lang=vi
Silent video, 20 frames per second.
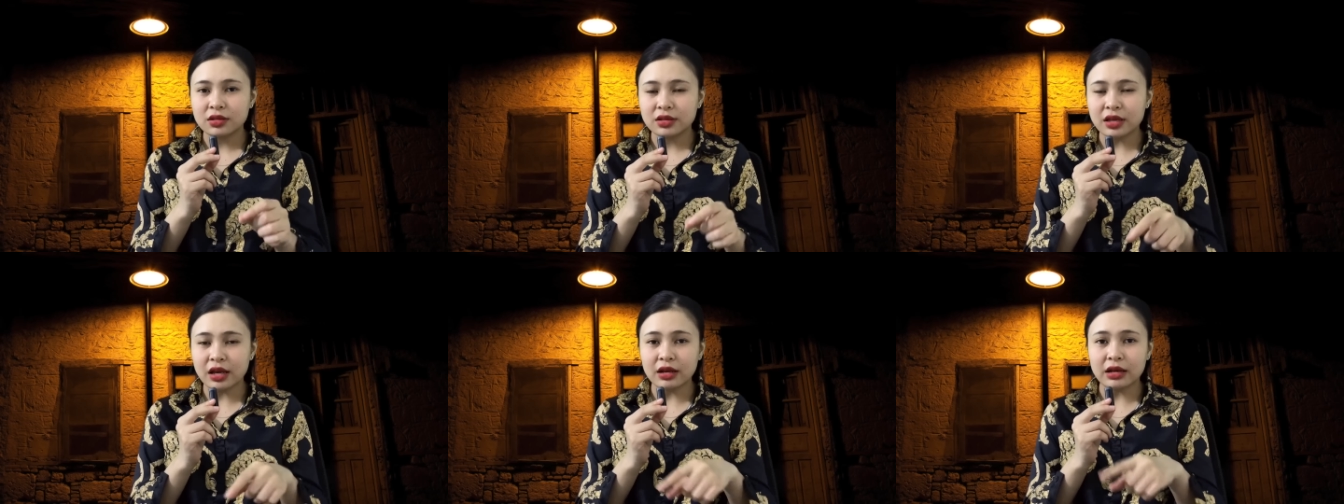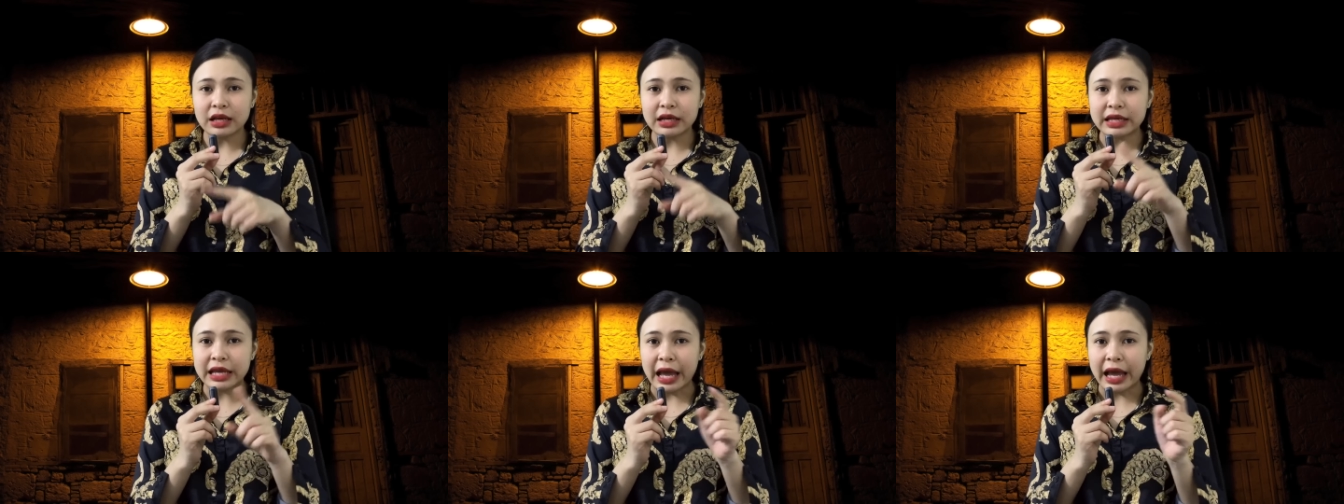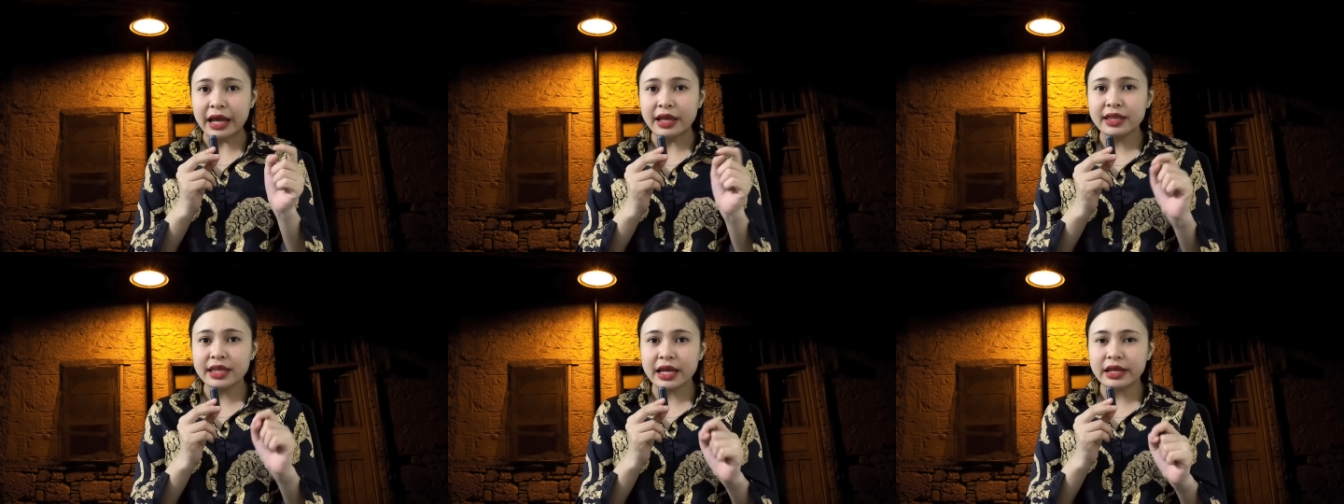Giờ là
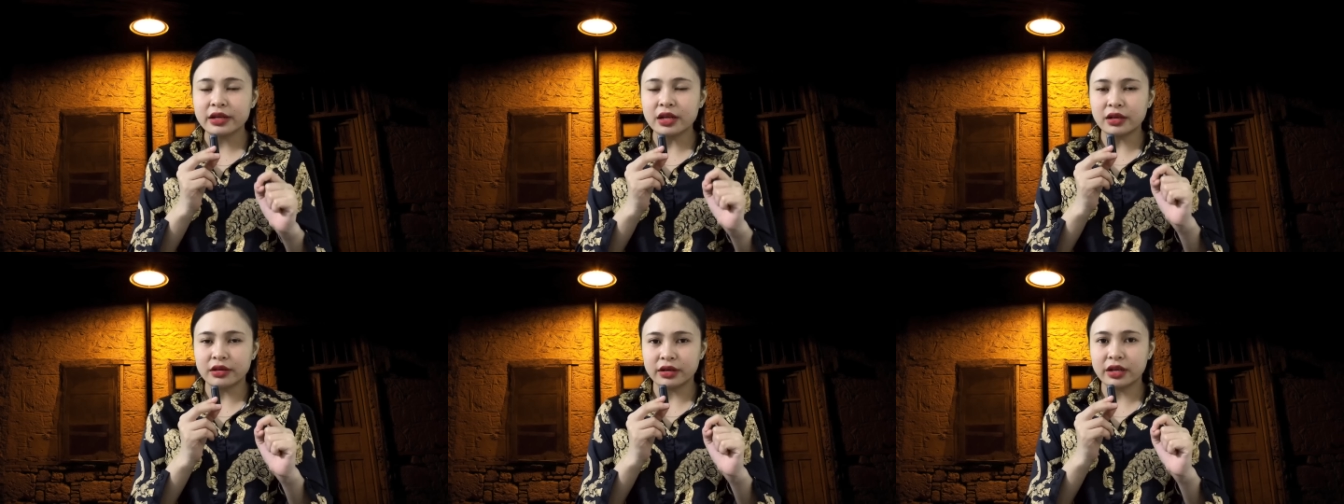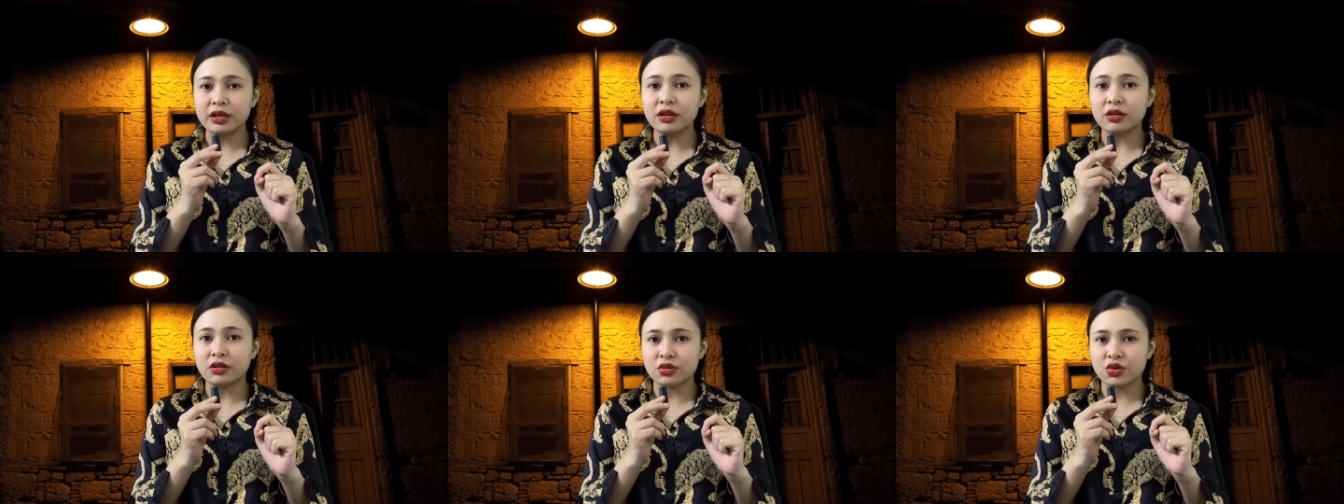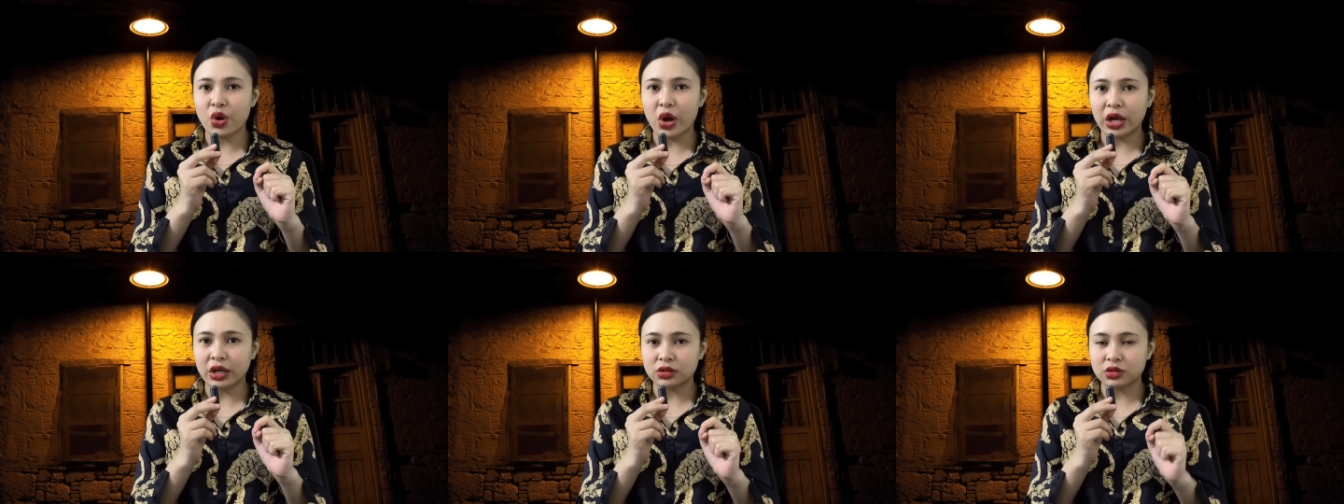cả gia đình đã
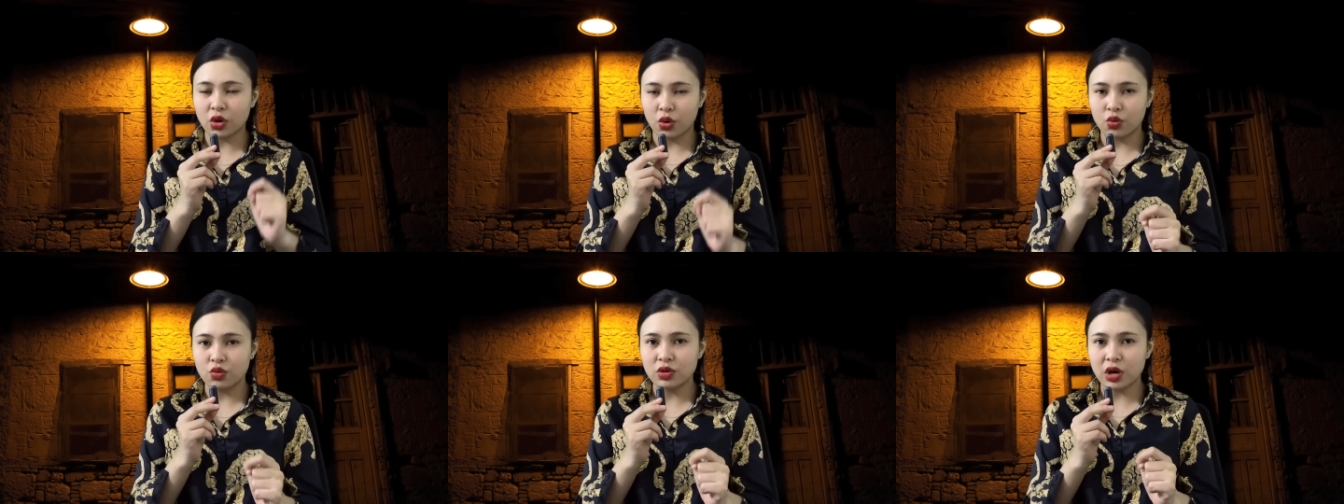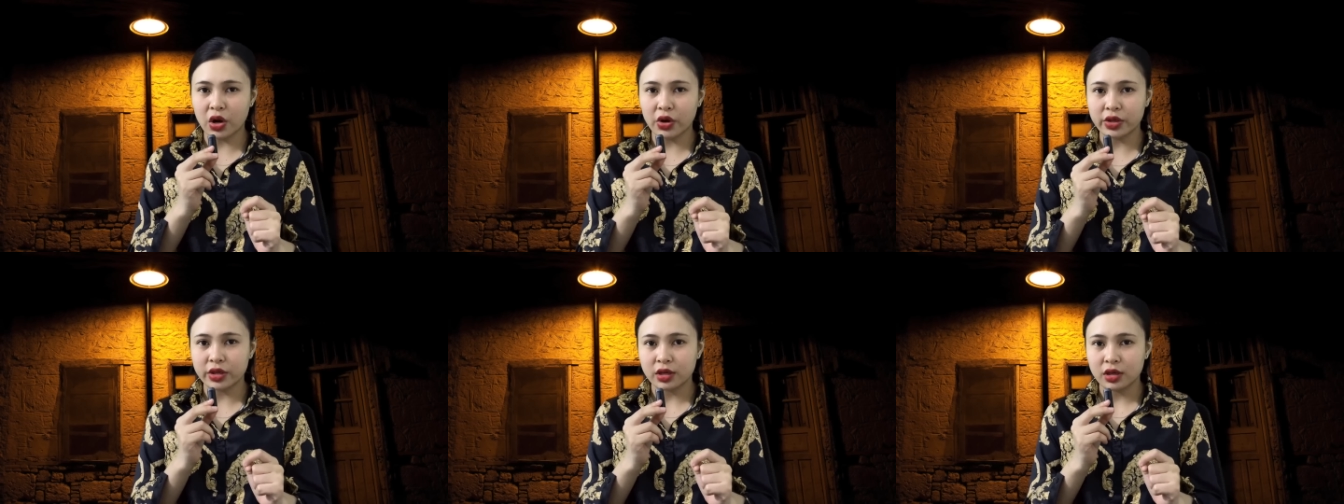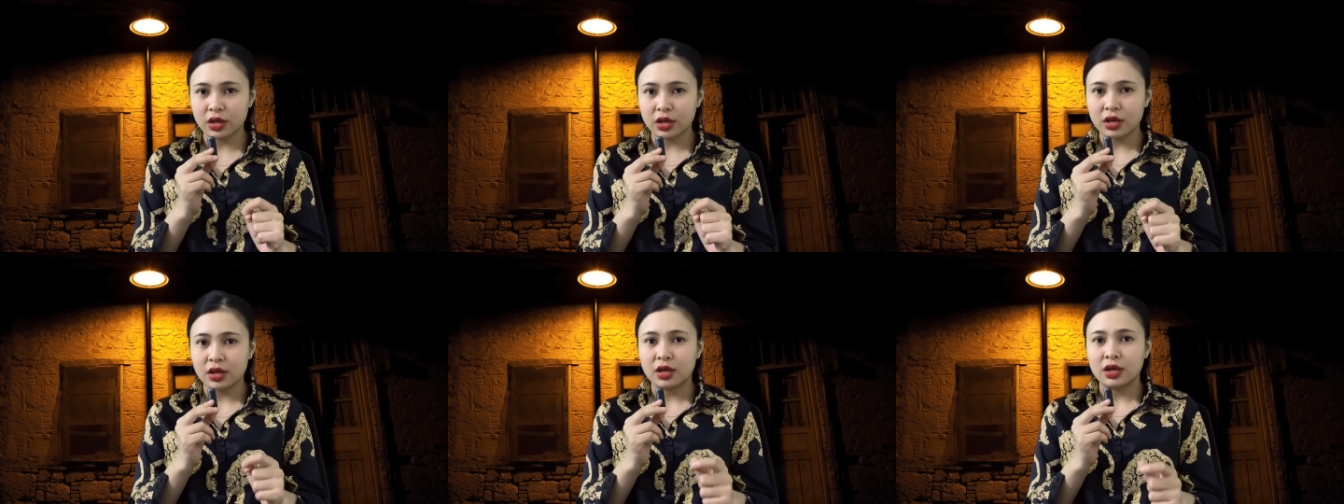được đoàn tụ rồi.